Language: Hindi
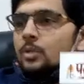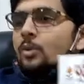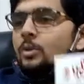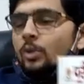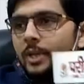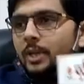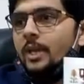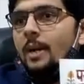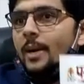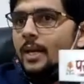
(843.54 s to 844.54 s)
हर स्टूडेंट्स को
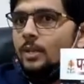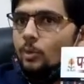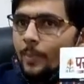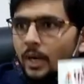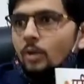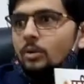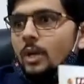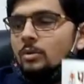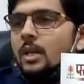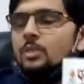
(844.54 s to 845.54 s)
देते हैं हमारे जो पढ़ रहा
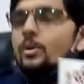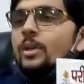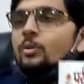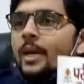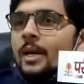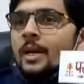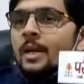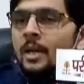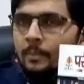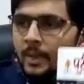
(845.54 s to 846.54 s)
होता है हर स्टूडेंट्स को ये
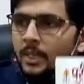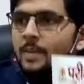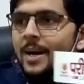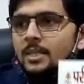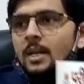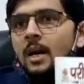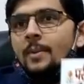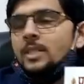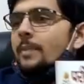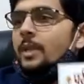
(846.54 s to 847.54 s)
मंथली मैगजीन
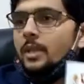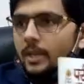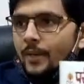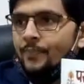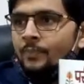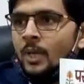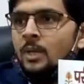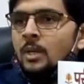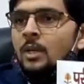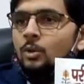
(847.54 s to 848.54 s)
हमेशा मिलती है जी
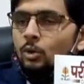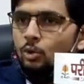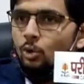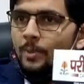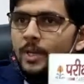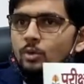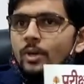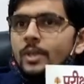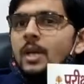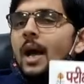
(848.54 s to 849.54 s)
जी तो जो भी
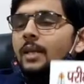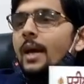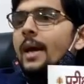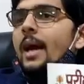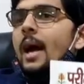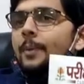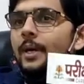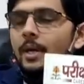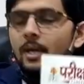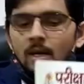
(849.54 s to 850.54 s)
स्टूडेंट्स आता है
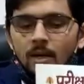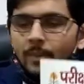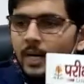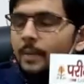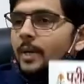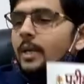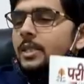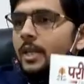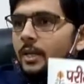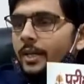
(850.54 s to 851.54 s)
आपके बरेली मिरर
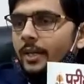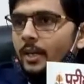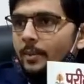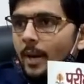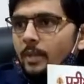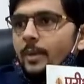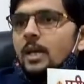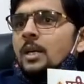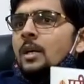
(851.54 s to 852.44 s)
का चैनल देखने के बाद में